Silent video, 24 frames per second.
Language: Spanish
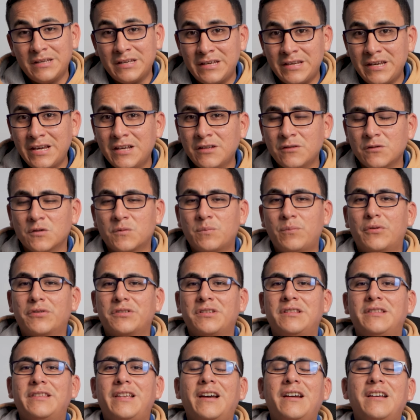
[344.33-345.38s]
Y esos
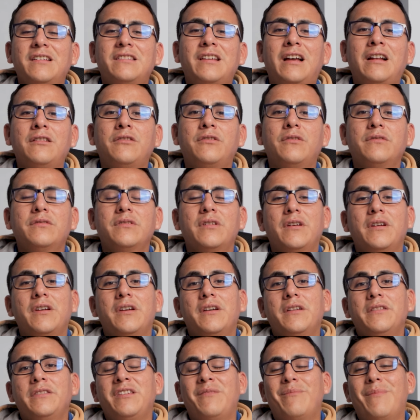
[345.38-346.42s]
porcentajes altos
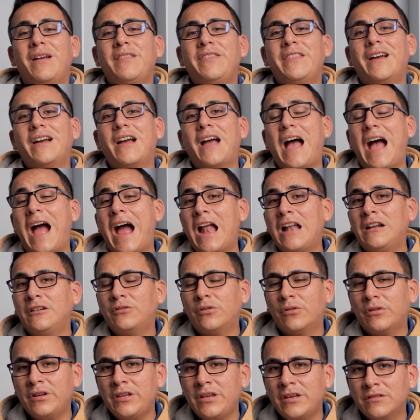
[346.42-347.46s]
demandan
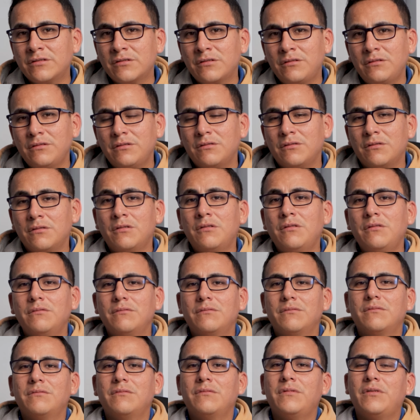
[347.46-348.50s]
alto riesgo
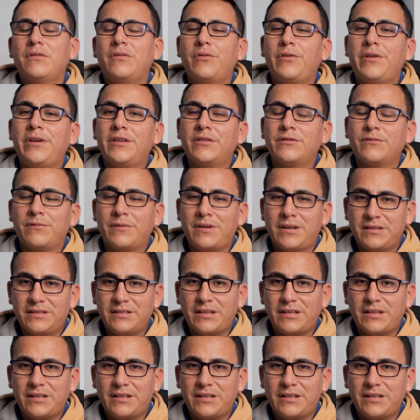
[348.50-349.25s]
o es una